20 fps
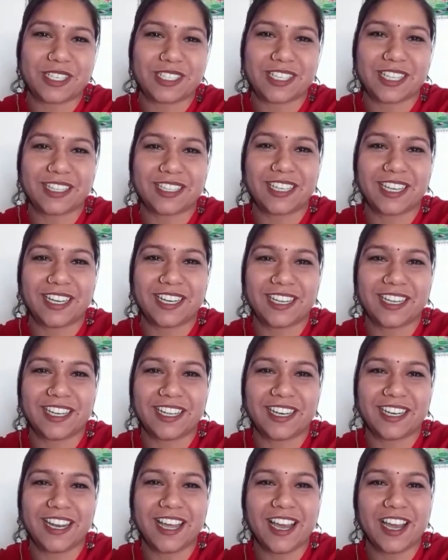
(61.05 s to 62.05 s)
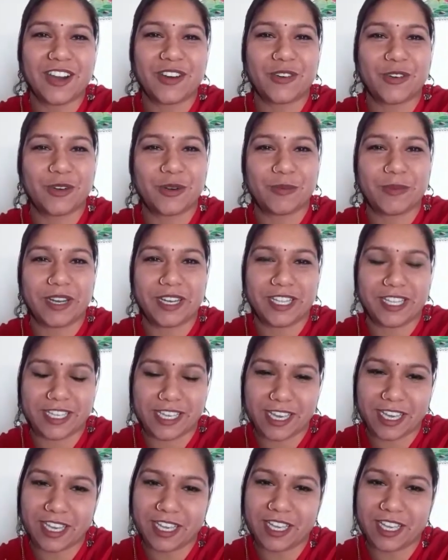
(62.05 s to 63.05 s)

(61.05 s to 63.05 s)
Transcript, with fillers: साथ कार्य करना और मैंने ये